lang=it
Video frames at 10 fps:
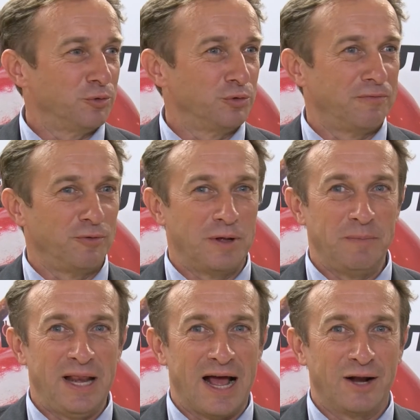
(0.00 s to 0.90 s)
tutto Food a
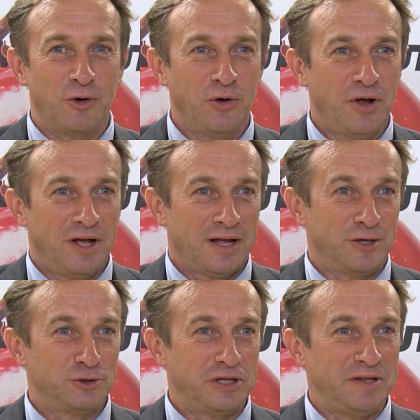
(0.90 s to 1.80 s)
Milano che
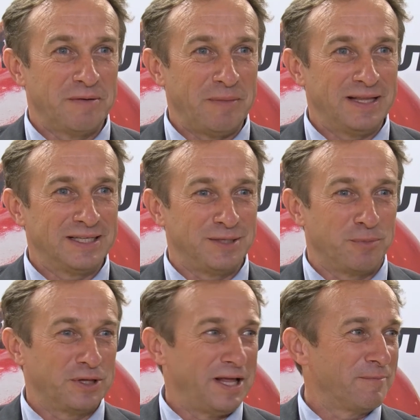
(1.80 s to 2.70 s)
oggettivamente si
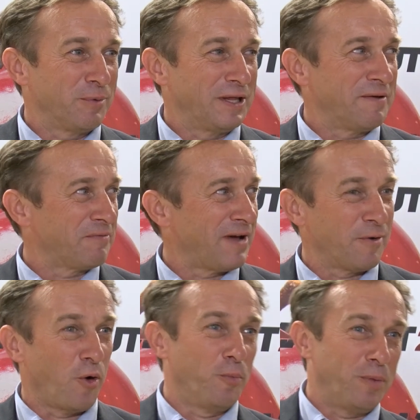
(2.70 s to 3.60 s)
poteva fare
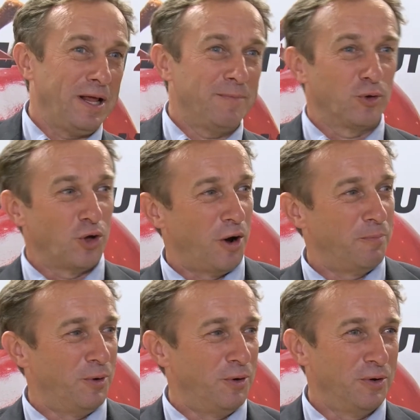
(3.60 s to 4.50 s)
o prima o
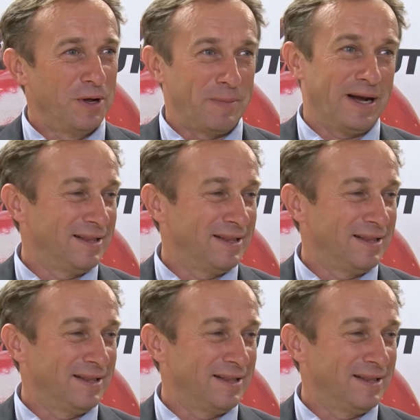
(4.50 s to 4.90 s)
dopo per